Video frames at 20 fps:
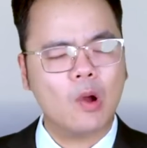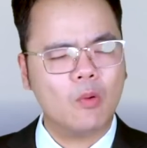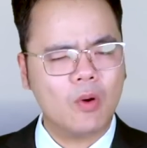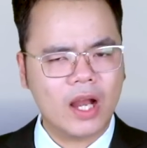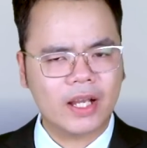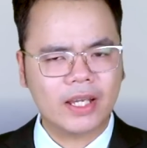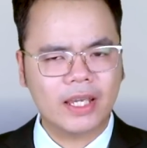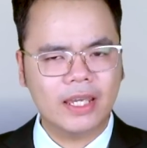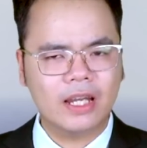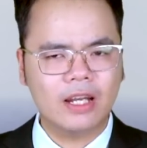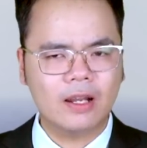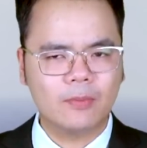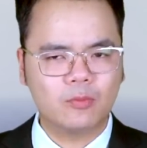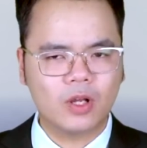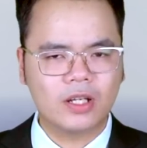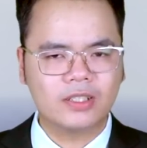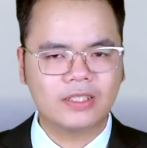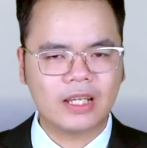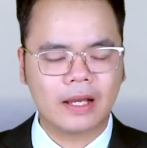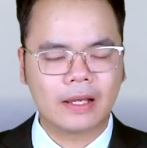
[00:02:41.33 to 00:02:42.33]
Hoa Kỳ đã lập
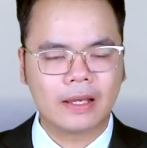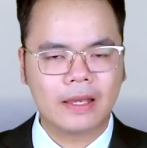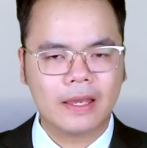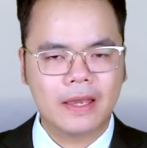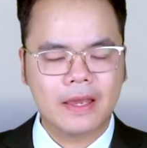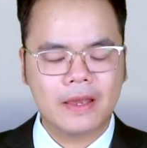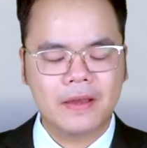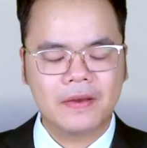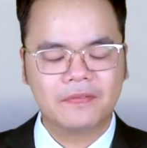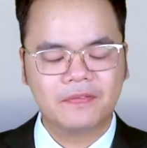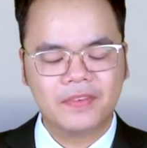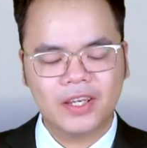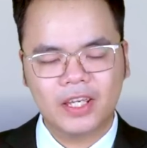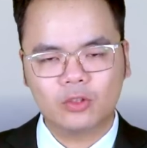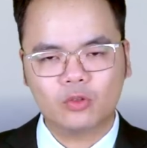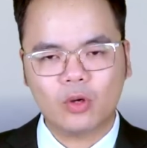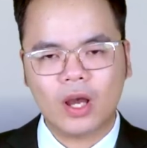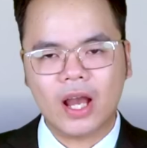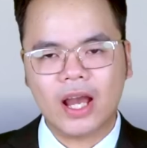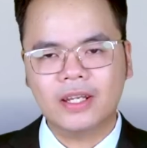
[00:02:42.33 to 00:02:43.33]
luận rằng vì
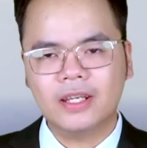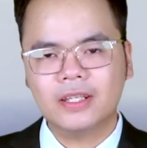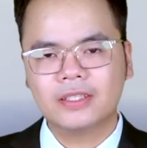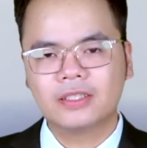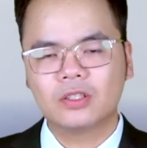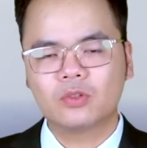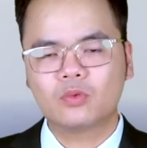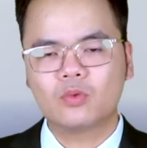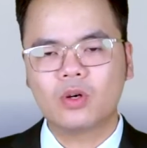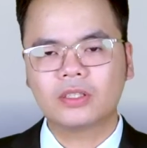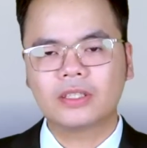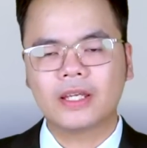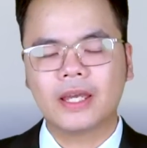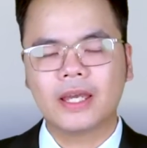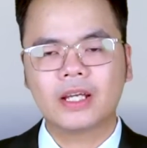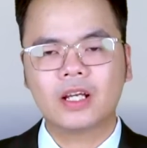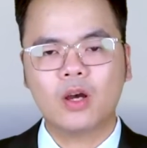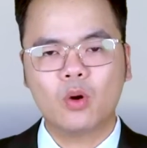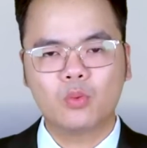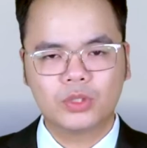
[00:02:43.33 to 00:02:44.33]
tòa án hình sự quốc
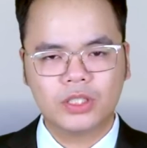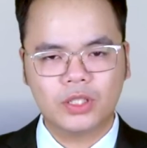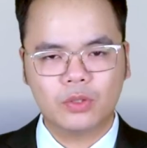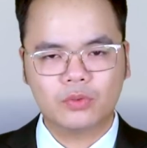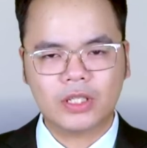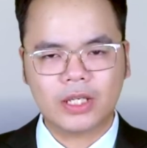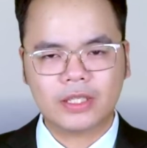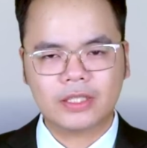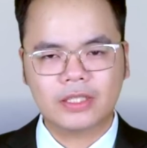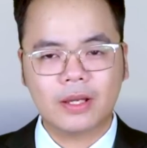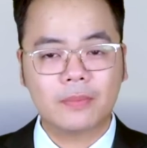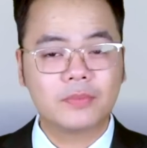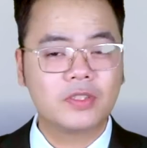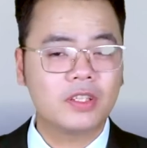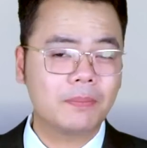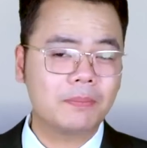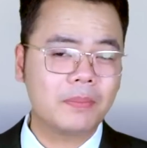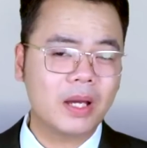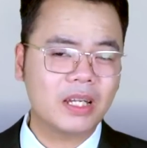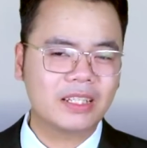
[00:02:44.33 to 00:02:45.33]
tế không chịu trách nhiệm
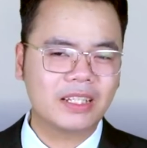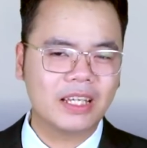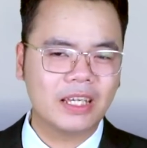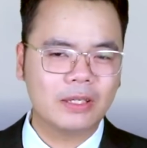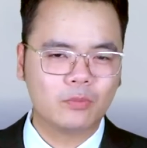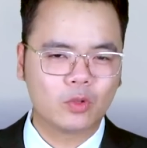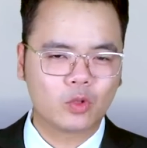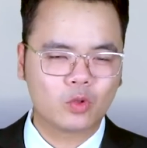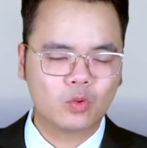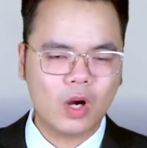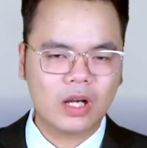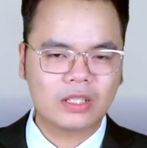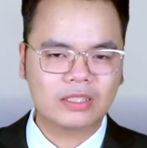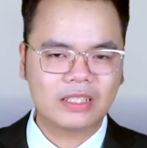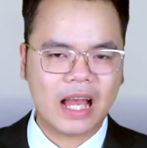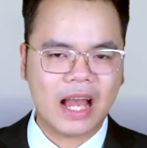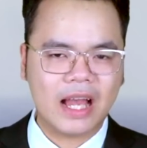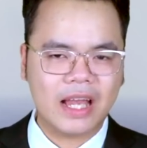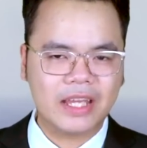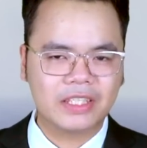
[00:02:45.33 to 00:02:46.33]
trước bất kỳ một quốc
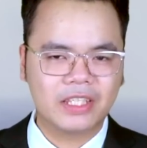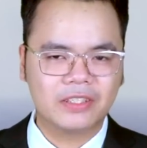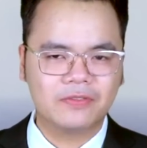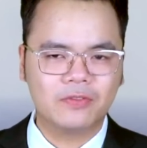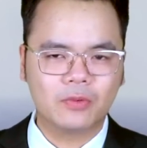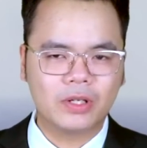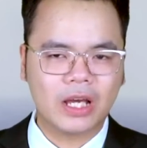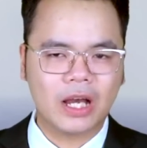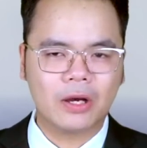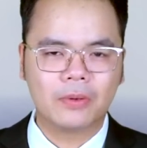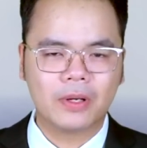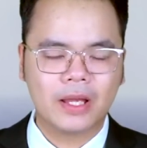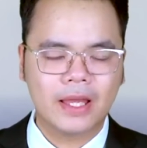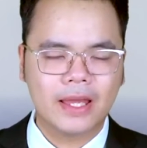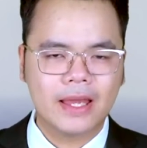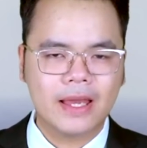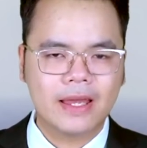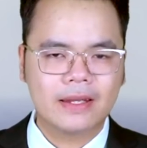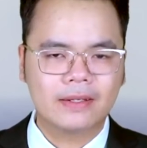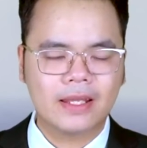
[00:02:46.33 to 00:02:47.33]
gia hay chính phủ nào,
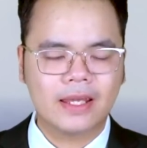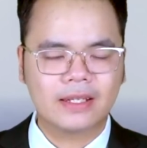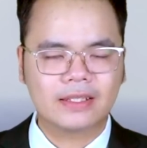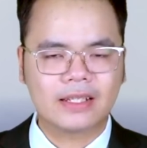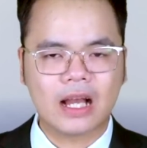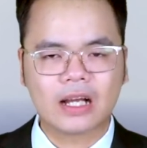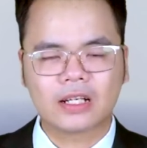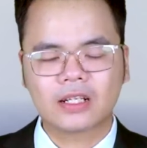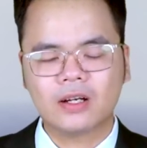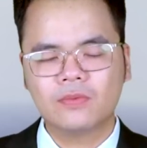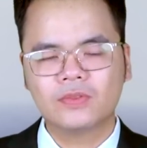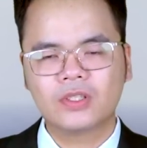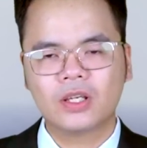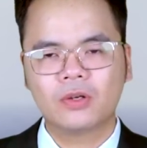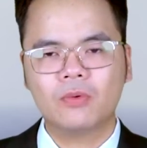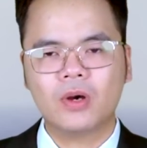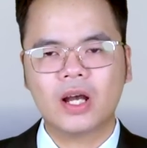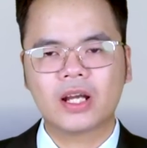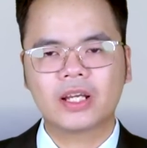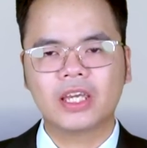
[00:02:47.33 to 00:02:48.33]
nên cả công
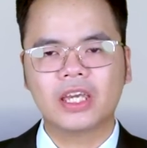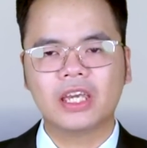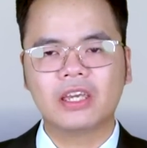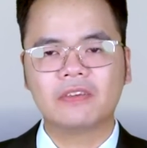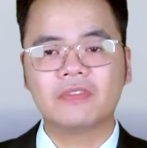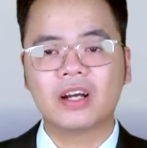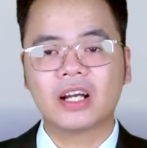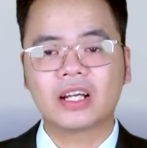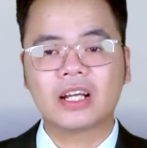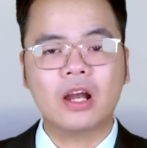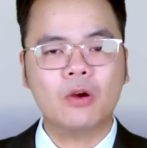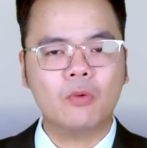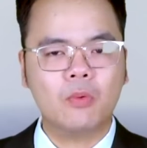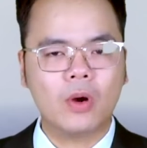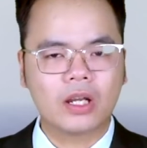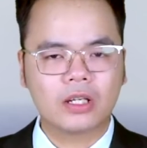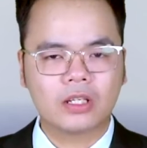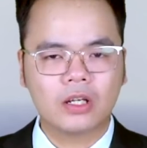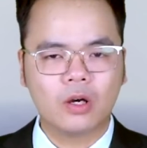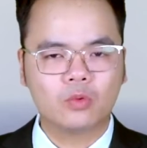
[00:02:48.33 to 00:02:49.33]
dân Hoa Kỳ và các
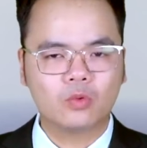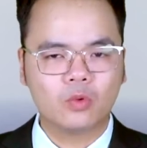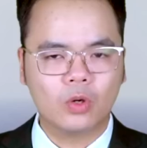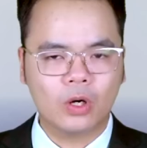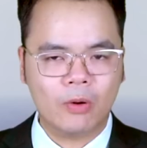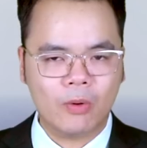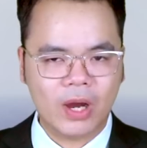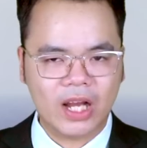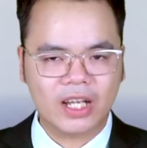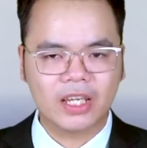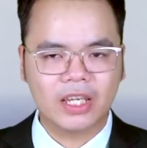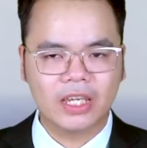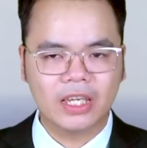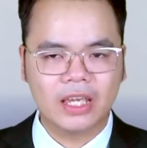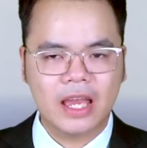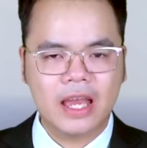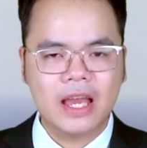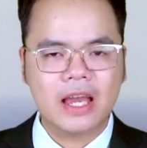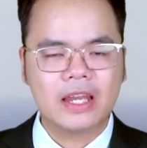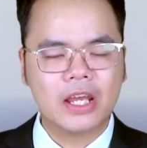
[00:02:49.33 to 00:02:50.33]
hoạt động của Hoa Kỳ
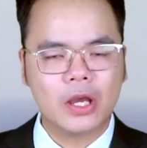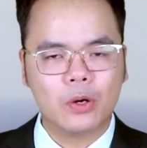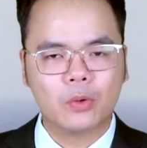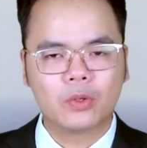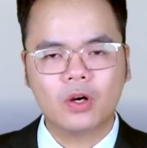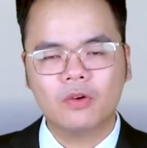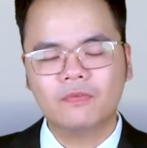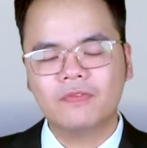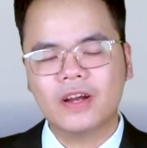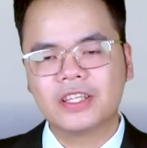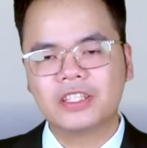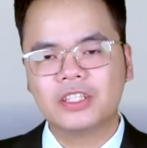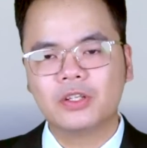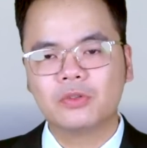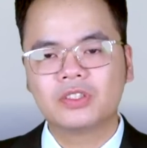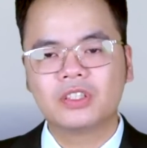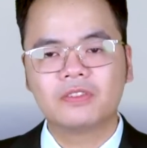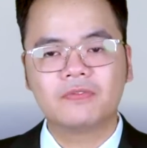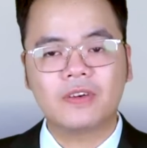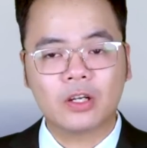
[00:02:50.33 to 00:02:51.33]
đều không phải
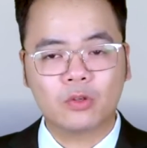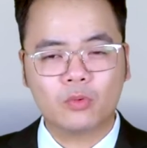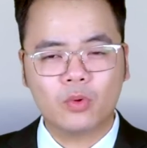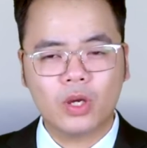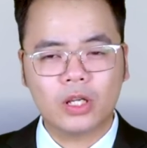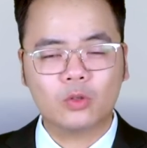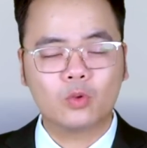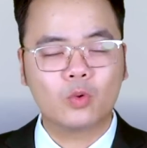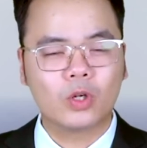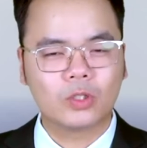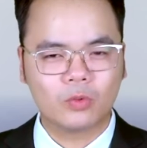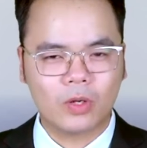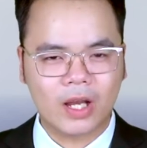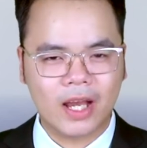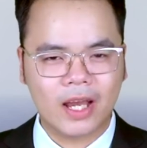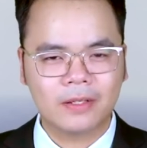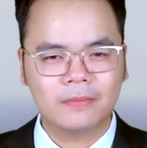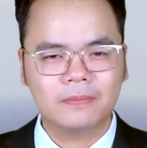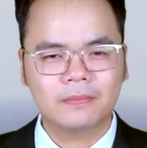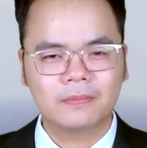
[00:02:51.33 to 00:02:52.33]
chịu sự phán quyết của
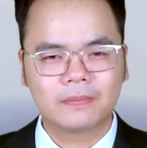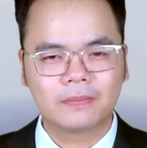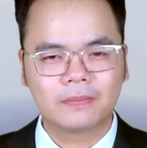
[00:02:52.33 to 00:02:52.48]
tòa án.